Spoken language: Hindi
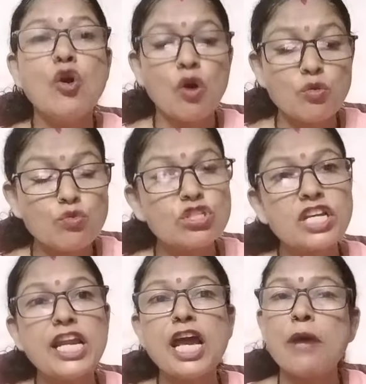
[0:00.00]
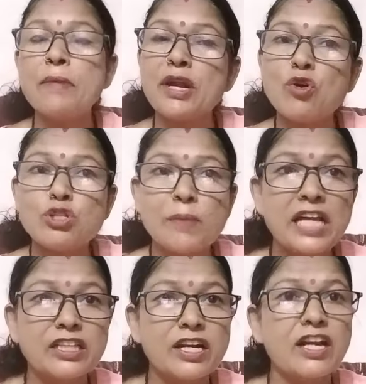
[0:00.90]
और उसके लिए हमें रोज
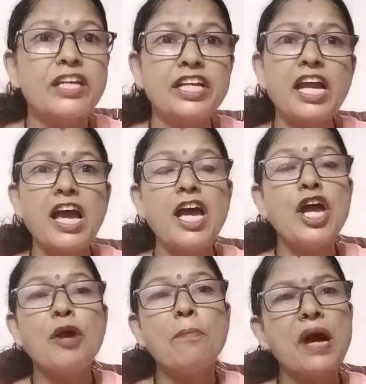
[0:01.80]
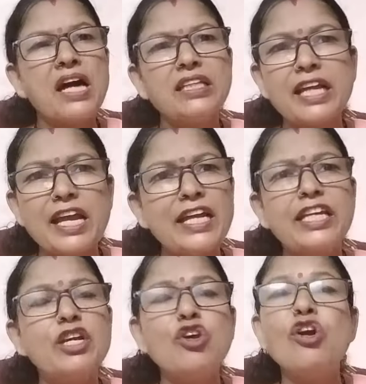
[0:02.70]
बात रखनी है बात एक
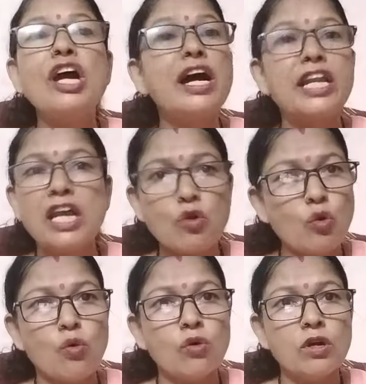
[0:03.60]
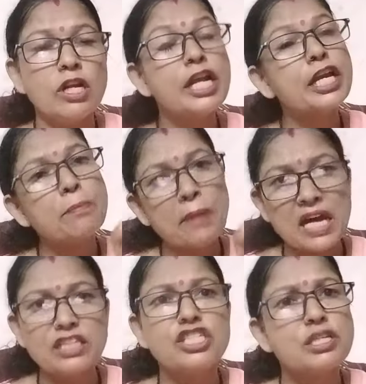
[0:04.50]
ही हो या अनेक हो लेकिन
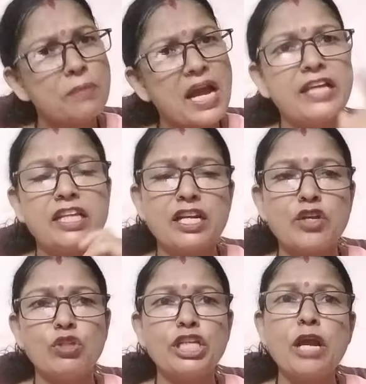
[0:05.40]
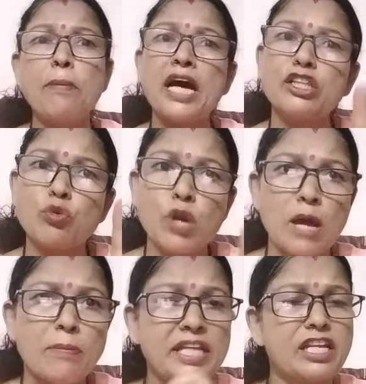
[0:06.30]
बात सीमा हैदर की होती है बात
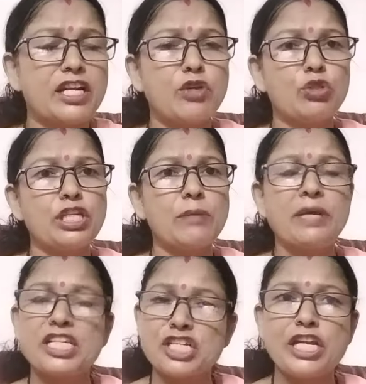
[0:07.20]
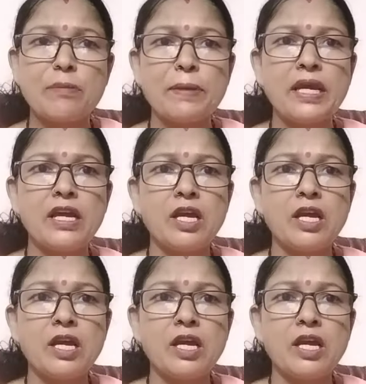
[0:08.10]
गुलाम हैदर की होती है मेरे चैनल पे